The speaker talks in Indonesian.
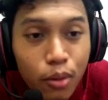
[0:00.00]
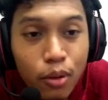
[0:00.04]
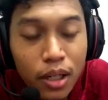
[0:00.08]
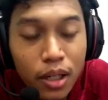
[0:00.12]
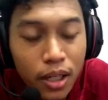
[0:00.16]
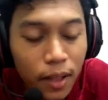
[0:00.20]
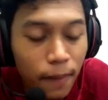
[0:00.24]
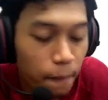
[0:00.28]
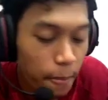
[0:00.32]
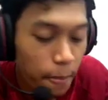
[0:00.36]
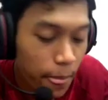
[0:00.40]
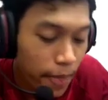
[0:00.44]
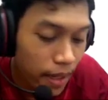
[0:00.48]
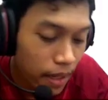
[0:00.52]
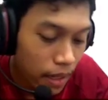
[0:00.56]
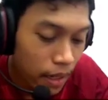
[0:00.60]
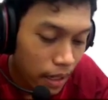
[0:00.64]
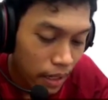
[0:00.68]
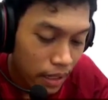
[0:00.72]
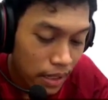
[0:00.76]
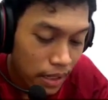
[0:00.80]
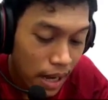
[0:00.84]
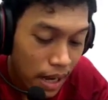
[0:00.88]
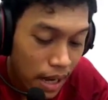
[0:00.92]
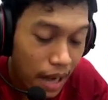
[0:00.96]
nih
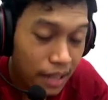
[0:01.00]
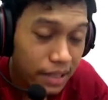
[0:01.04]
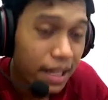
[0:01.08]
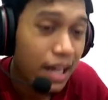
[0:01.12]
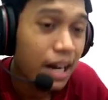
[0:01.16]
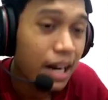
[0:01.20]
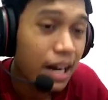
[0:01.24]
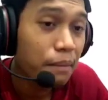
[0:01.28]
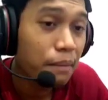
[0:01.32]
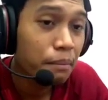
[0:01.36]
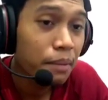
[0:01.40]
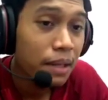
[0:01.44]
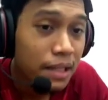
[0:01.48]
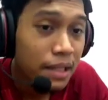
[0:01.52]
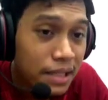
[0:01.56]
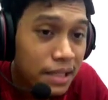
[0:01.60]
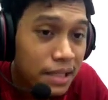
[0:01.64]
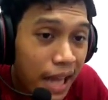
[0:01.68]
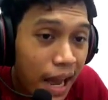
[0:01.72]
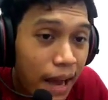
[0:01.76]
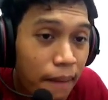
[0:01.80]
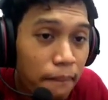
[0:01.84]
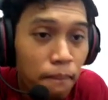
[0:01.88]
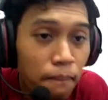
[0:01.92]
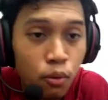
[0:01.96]
di antara beli
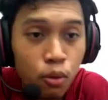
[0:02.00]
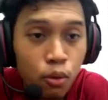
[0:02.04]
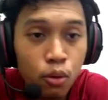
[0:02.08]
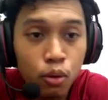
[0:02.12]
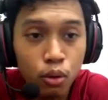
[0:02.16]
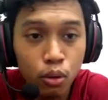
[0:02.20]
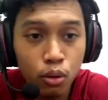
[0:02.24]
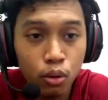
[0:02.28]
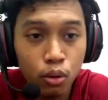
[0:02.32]
nyamuk